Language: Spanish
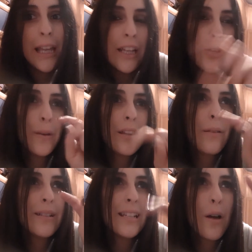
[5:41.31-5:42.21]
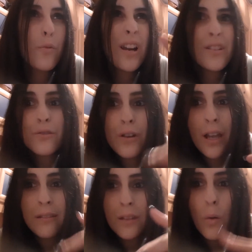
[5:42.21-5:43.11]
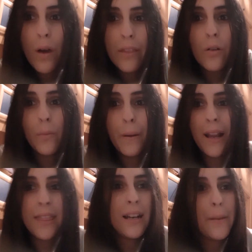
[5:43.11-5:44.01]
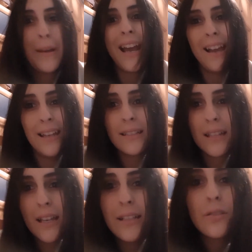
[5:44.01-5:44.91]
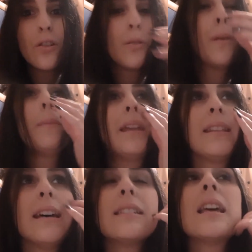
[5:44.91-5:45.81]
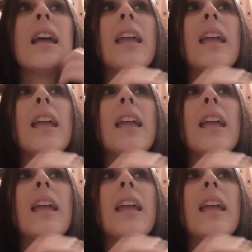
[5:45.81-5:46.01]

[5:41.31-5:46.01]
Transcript: Y yo mirando a veces en alguna historia antigua, digo, para decirle, mira, es esto no me mientas.